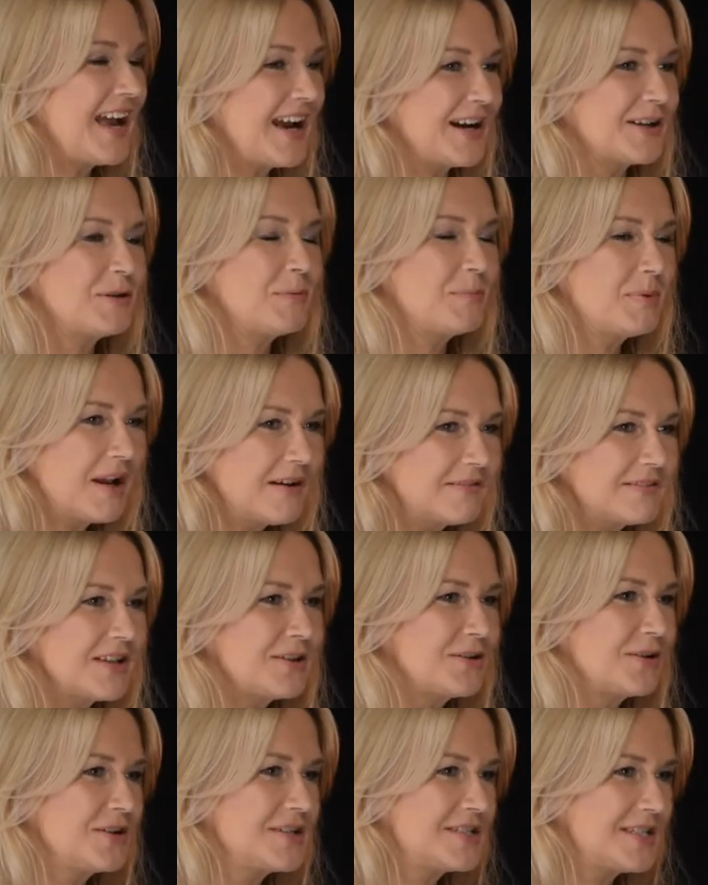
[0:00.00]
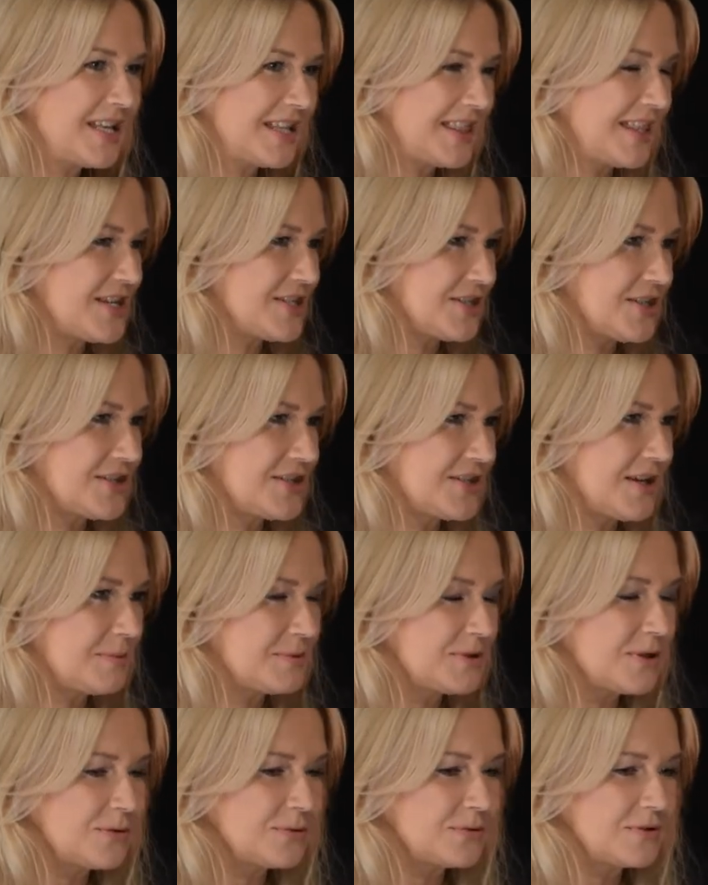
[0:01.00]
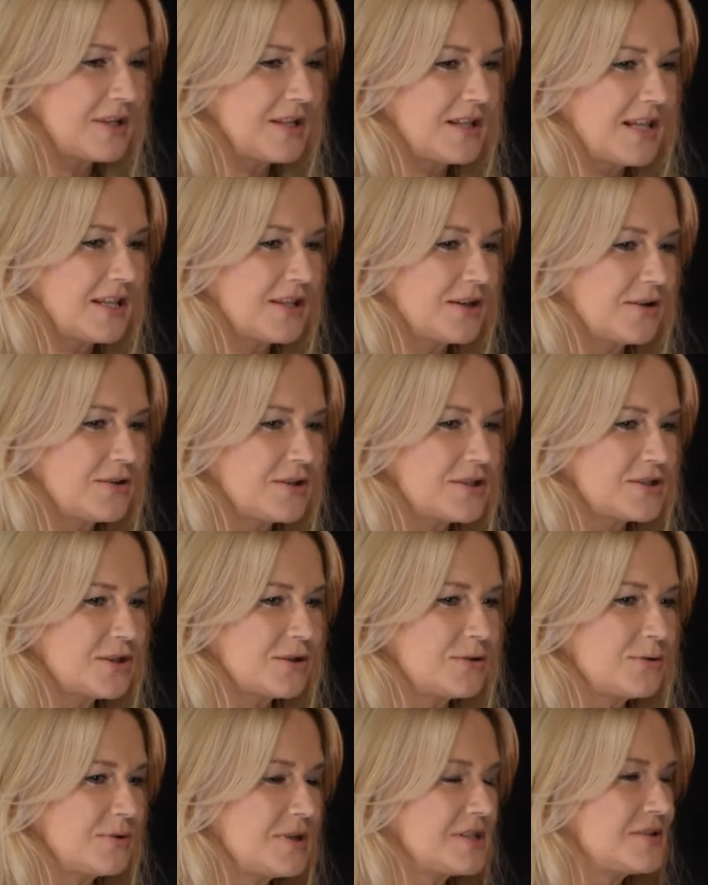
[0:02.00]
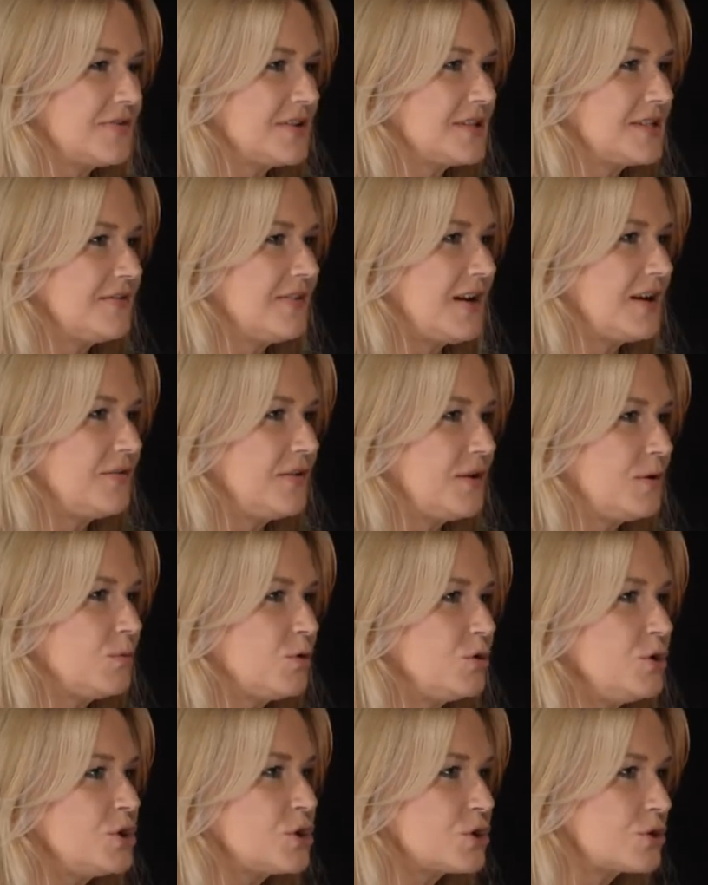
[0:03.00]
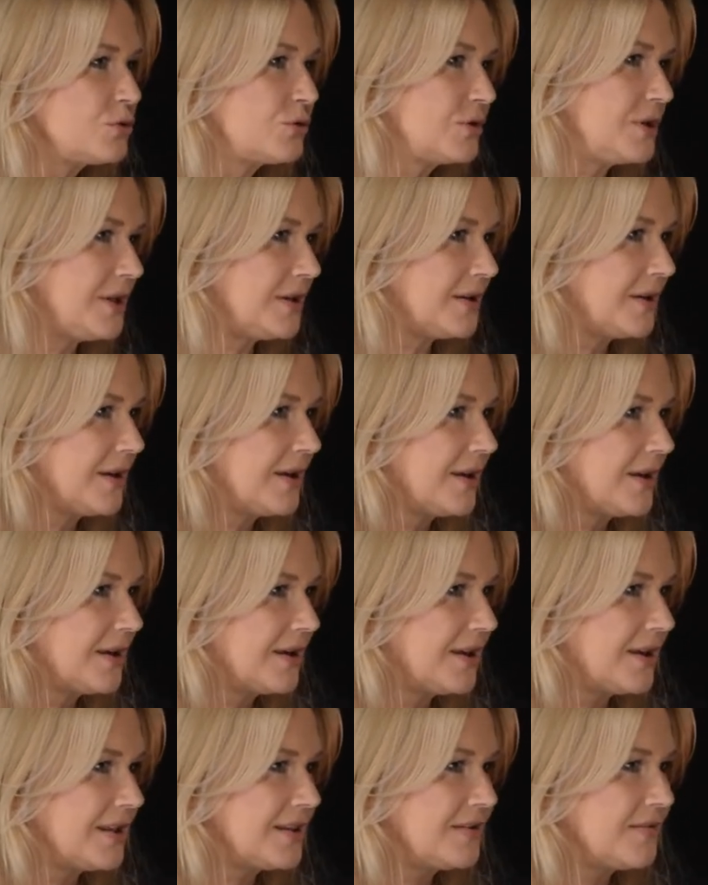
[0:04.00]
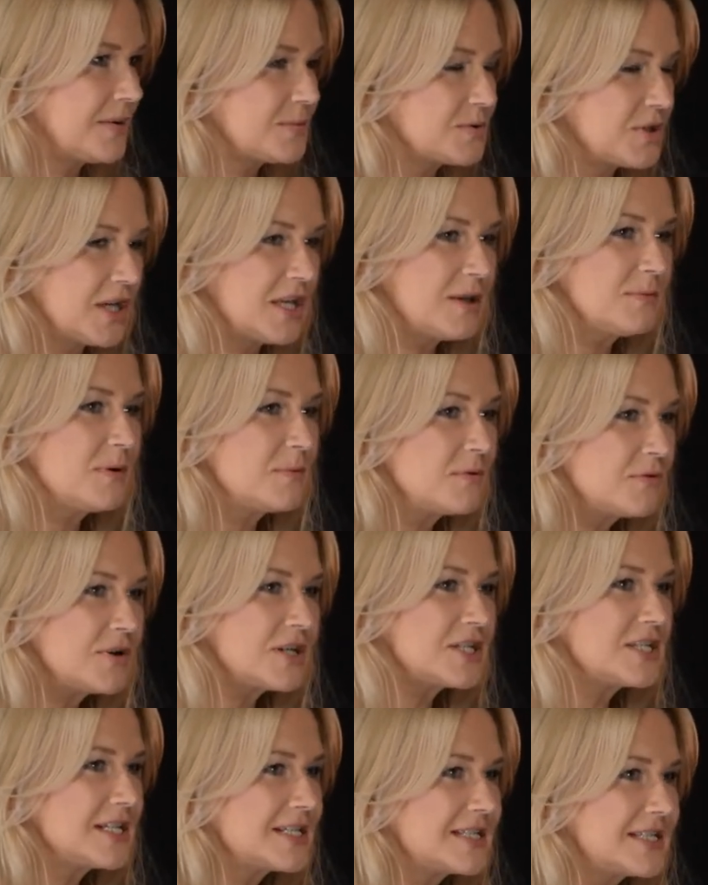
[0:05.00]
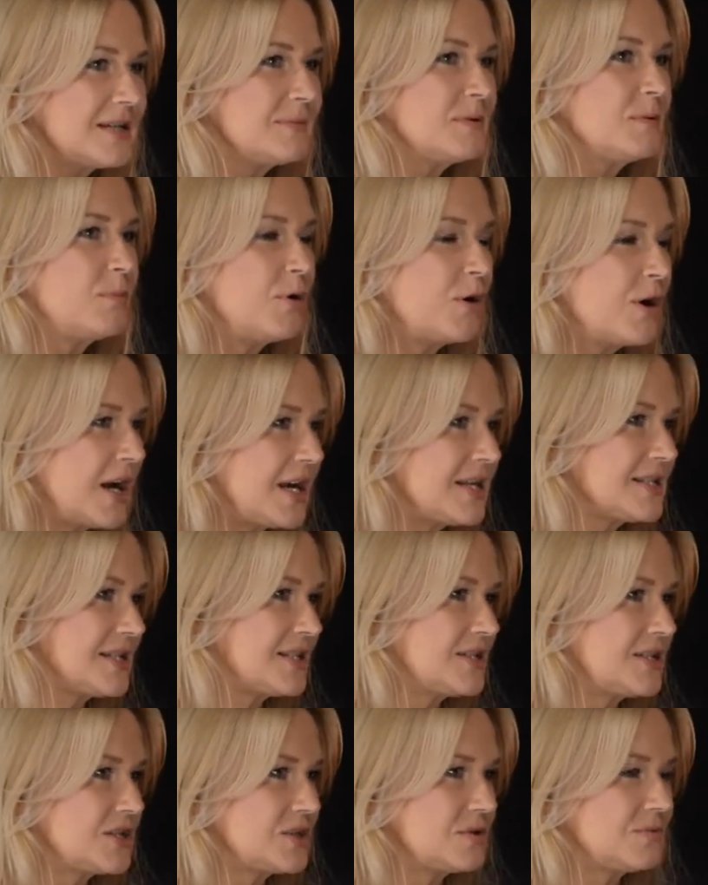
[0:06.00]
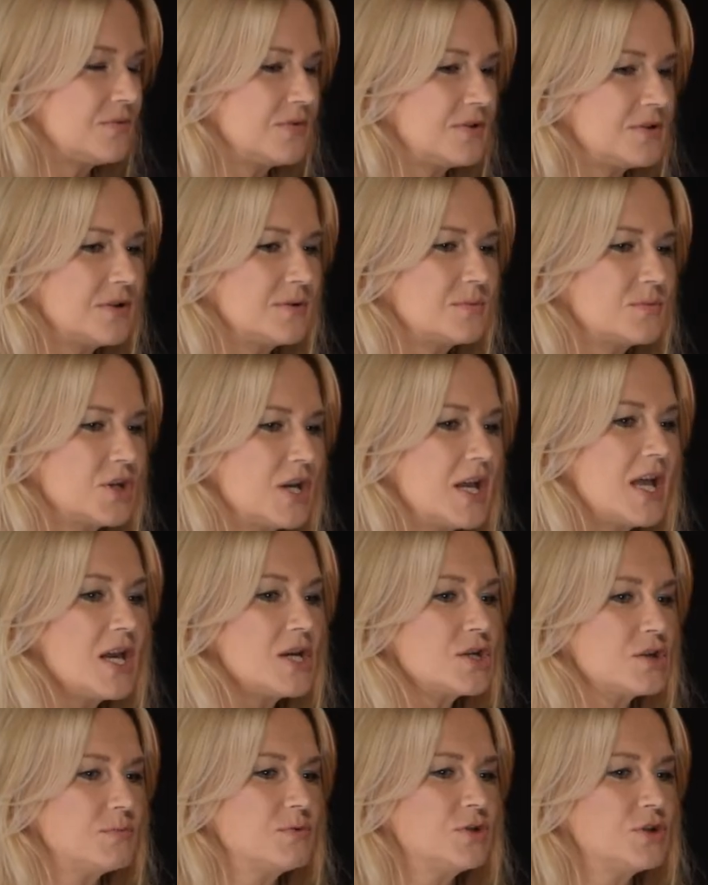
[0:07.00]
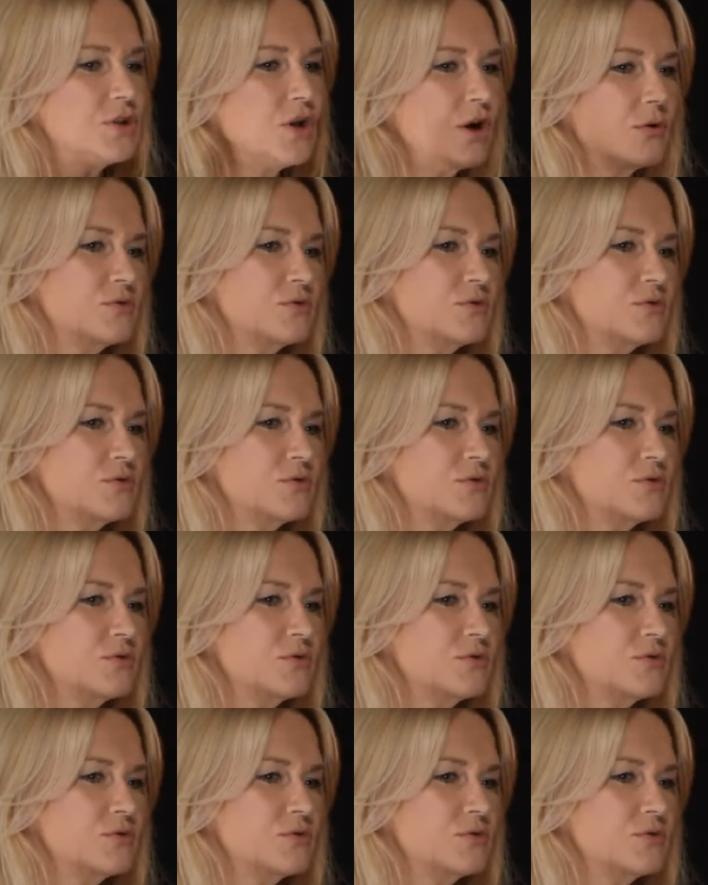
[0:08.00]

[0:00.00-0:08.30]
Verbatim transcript: tak, to prawda, to jest jedna rzecz, absolutnie. Dlatego też tytuł jest Festiwal Filmu i Sztuki e, Dwa Brzegi, bo my właśnie chcemy pokazać naszym widzom, że żebyś